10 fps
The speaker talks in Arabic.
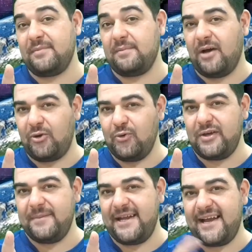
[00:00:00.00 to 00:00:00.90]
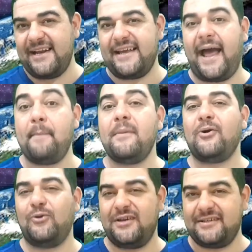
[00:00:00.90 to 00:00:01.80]
بالمخلوق من أجلك عما
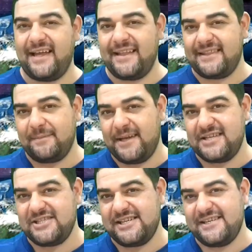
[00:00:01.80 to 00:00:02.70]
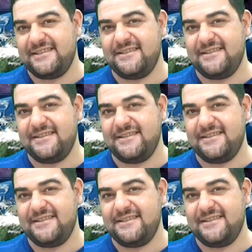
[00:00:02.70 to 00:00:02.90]
خلقت أنت من أجله